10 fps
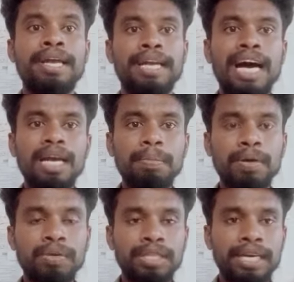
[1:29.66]
நாலு
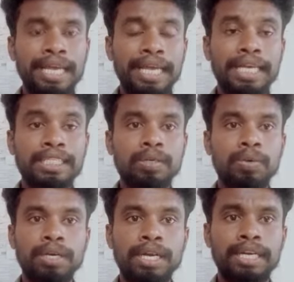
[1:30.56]
பருவத்திற்கு ஏற்ற
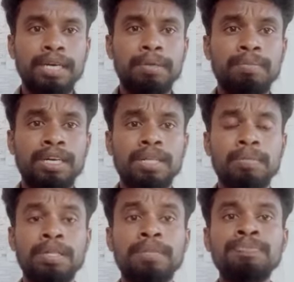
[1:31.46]
ஒரு நெல் ரகமாகவும்
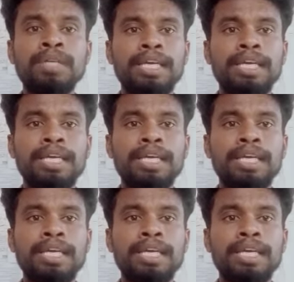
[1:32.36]
கருதப்படுது